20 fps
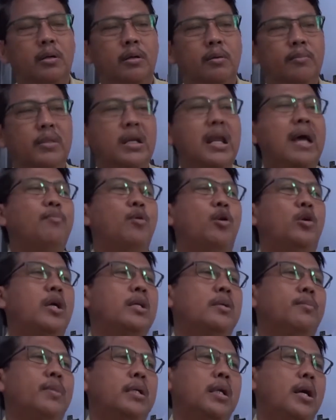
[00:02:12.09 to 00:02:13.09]

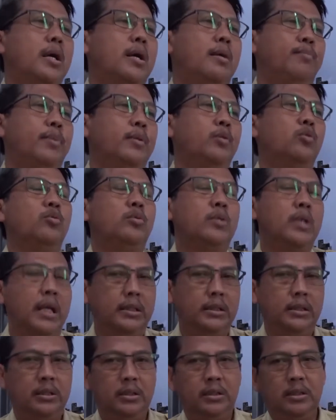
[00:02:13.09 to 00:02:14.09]
melaporkan kepada
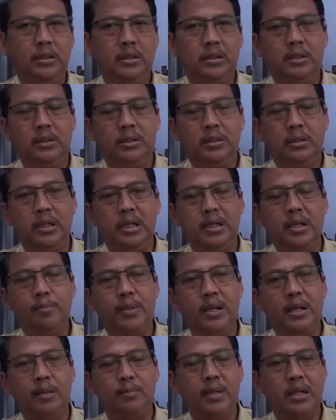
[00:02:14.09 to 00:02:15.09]
petugas. Karena
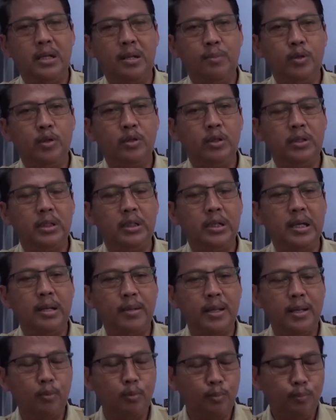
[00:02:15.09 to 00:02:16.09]
bagaimanapun ketika
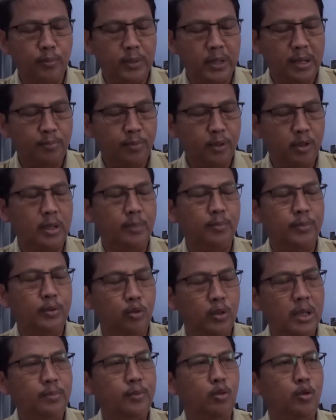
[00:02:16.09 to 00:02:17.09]
melaporkan
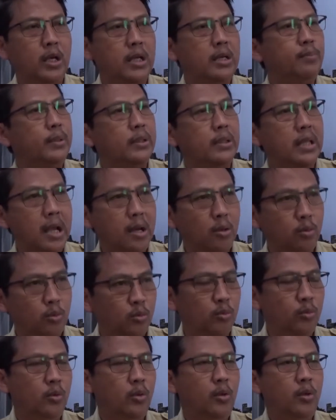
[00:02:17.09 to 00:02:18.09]
petugas, petugas lebih
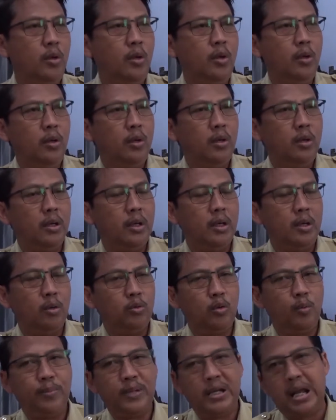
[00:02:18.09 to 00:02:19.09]
tahu e,
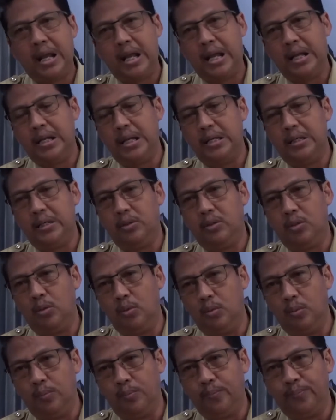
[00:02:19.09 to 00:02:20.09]
untuk penanganan
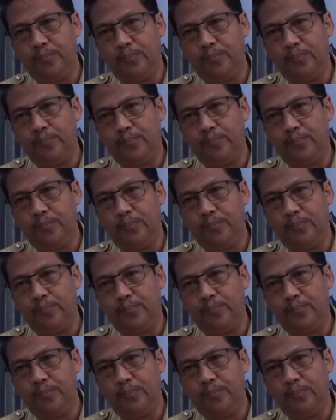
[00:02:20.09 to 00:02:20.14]
itu.